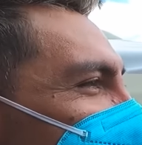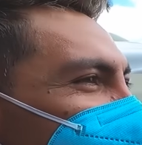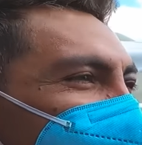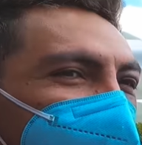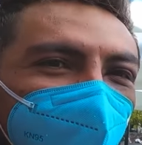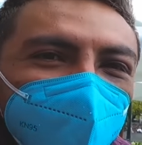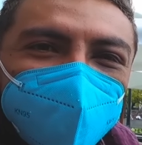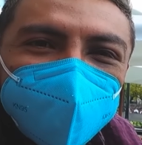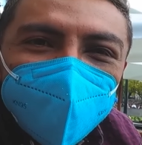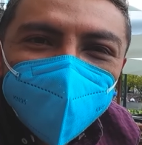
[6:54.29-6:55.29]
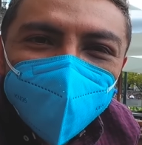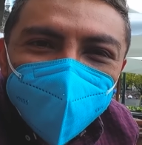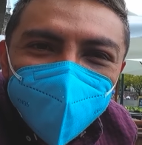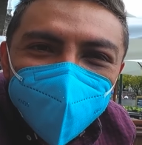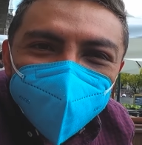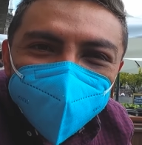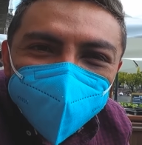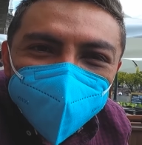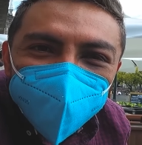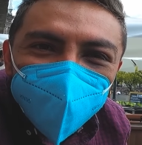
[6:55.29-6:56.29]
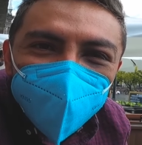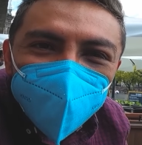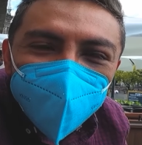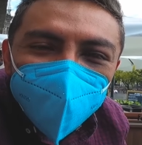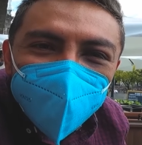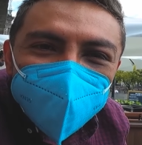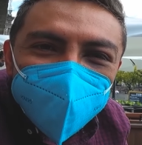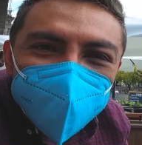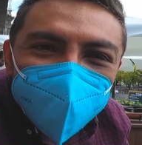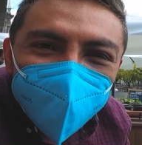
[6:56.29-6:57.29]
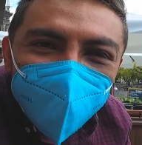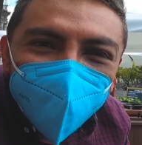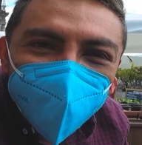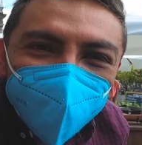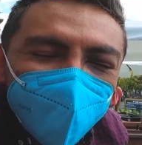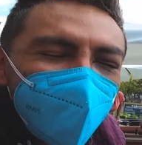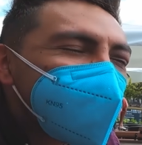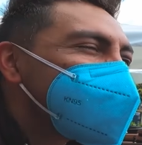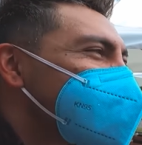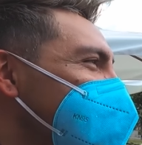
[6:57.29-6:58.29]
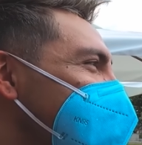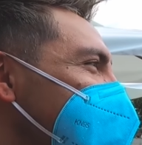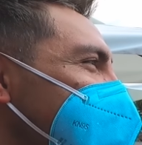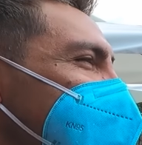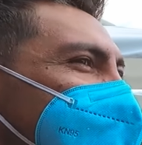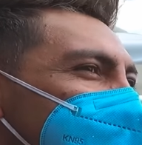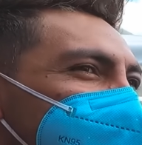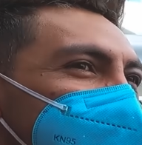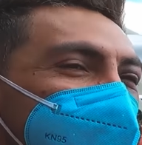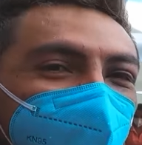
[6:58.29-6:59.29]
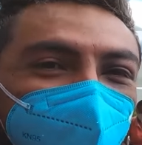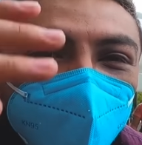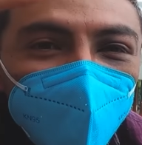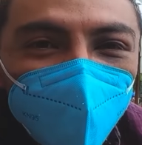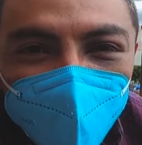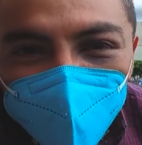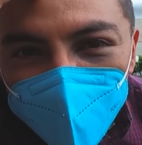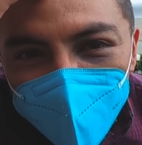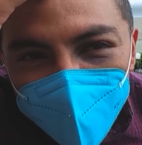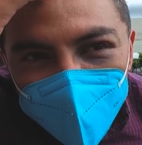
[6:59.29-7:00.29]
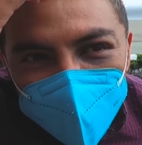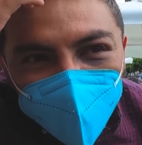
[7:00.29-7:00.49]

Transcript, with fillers: influencer quiteño murió asesinado. Hijo de madre, me imagino mi familia